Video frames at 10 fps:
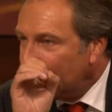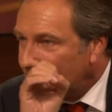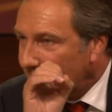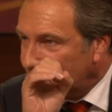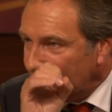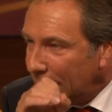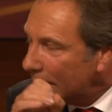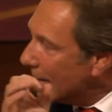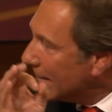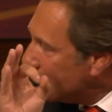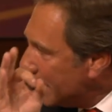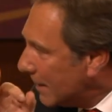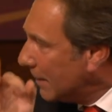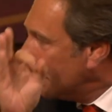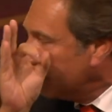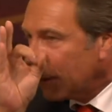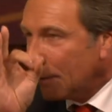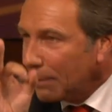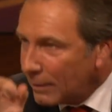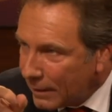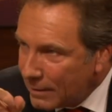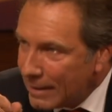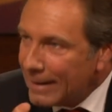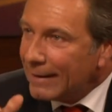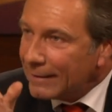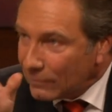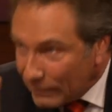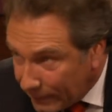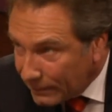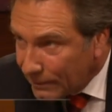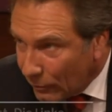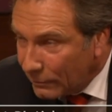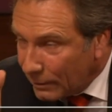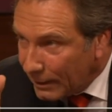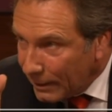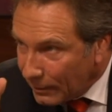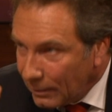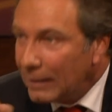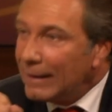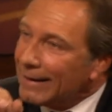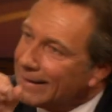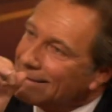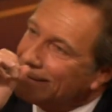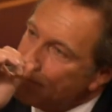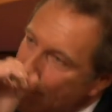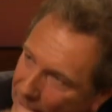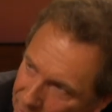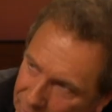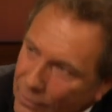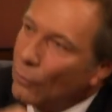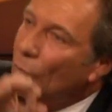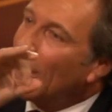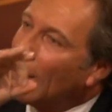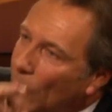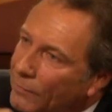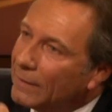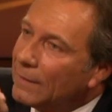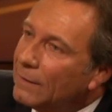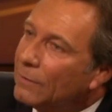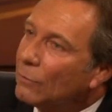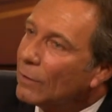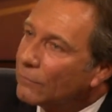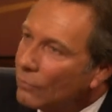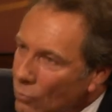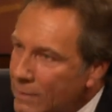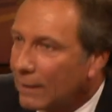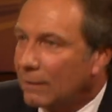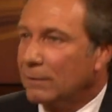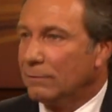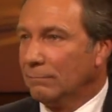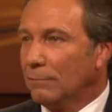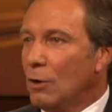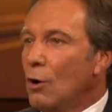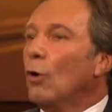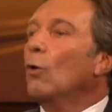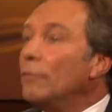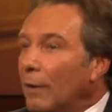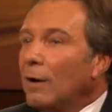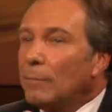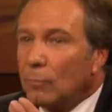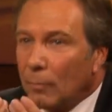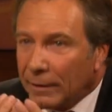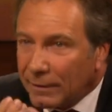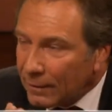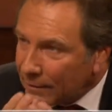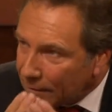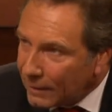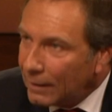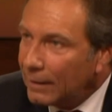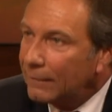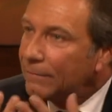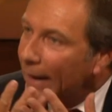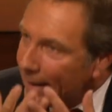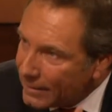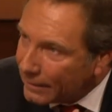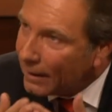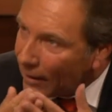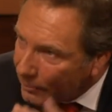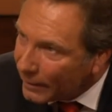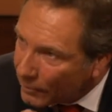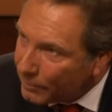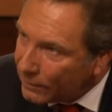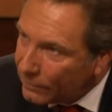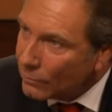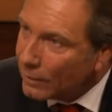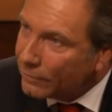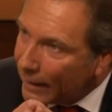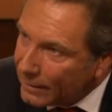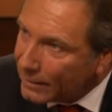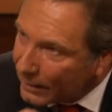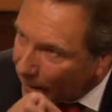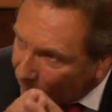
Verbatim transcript: ist tatsächlich, wie kriegen wir gebacken, das ist ja unser Thema, ja. dass die Menschen überhaupt nicht in die Situation geraten. Richtig. Und da haben wir momentan tatsächlich veränderte Arbeitsbeziehungen, veränderte